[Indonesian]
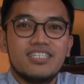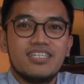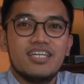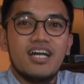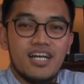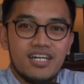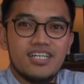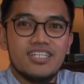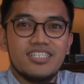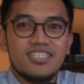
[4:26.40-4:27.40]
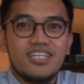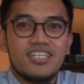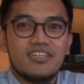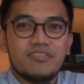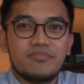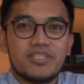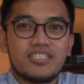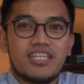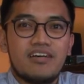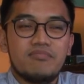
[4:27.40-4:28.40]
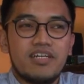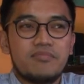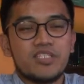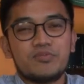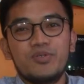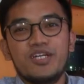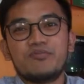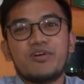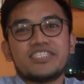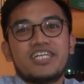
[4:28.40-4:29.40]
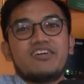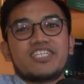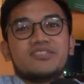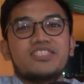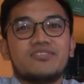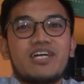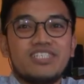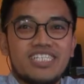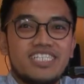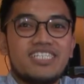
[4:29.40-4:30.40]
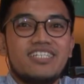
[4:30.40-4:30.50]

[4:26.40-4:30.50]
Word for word: kedua yang pertama pas bulan puasa waktu itu tahun ini